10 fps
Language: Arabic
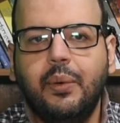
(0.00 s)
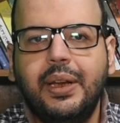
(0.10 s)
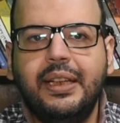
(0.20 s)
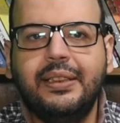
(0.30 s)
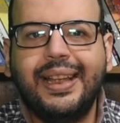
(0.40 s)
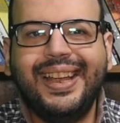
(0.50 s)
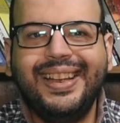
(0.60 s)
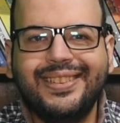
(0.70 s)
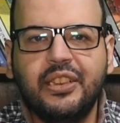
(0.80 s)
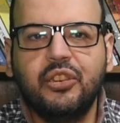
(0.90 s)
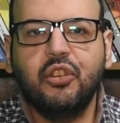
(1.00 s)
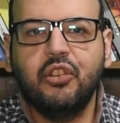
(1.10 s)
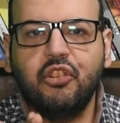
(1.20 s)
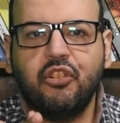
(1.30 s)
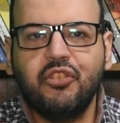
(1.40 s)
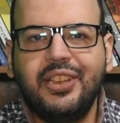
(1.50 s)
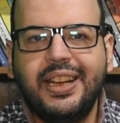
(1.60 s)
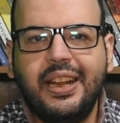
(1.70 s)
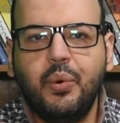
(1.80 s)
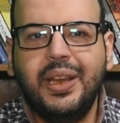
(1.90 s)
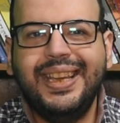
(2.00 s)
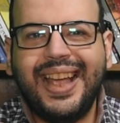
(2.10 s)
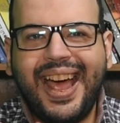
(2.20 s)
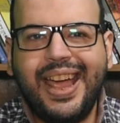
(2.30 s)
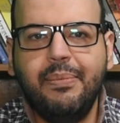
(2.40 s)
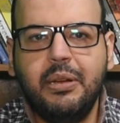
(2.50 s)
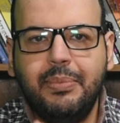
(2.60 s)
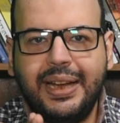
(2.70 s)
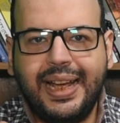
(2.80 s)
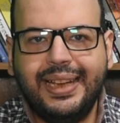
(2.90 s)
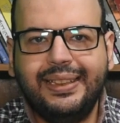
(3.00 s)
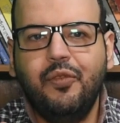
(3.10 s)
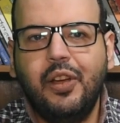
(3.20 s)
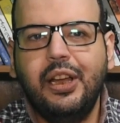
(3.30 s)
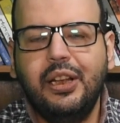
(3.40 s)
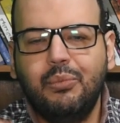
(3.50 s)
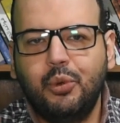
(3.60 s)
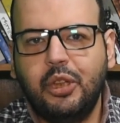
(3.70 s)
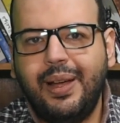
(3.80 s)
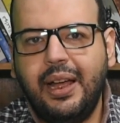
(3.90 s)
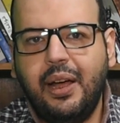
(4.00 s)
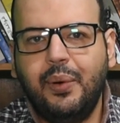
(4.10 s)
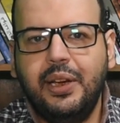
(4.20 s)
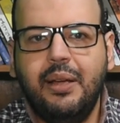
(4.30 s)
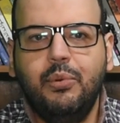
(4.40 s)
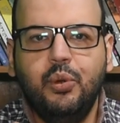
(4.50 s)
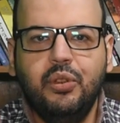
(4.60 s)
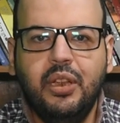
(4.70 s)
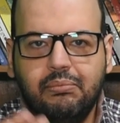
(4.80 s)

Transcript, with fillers: ولكن تخيل 16 سنه وهي حامل من حياتها فالمجتمع حواليها بيقعد